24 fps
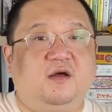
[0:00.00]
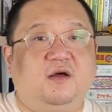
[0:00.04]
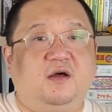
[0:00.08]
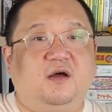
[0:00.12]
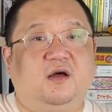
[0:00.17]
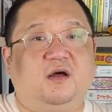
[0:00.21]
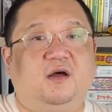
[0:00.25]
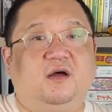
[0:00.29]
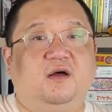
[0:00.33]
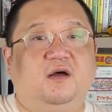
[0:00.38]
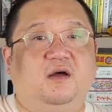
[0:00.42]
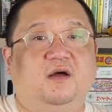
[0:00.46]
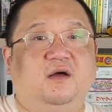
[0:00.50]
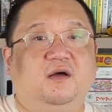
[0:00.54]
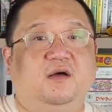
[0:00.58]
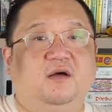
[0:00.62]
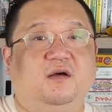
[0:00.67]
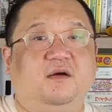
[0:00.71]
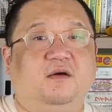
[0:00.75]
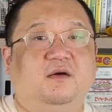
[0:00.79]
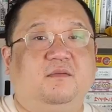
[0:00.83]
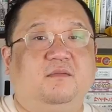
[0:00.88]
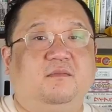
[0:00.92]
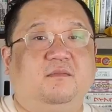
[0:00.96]

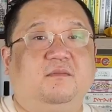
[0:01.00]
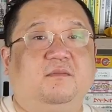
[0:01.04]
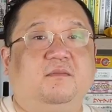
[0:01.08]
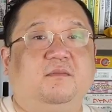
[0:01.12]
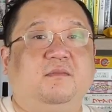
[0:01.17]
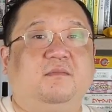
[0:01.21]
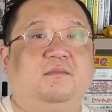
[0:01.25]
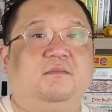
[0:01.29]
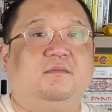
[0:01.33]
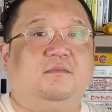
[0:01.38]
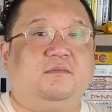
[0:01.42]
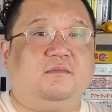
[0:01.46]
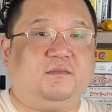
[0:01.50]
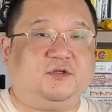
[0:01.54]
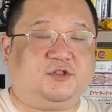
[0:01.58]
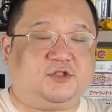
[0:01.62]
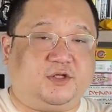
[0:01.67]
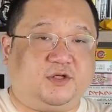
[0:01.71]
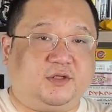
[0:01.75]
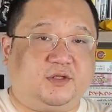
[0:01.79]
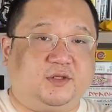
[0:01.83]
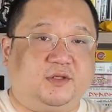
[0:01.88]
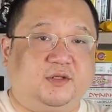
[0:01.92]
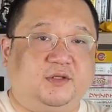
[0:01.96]
呃，嗯嗯，
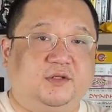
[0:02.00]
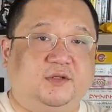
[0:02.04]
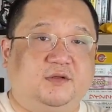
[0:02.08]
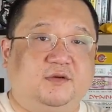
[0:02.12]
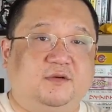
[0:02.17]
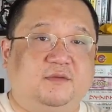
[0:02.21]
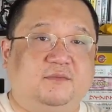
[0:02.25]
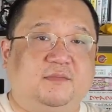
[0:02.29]
这个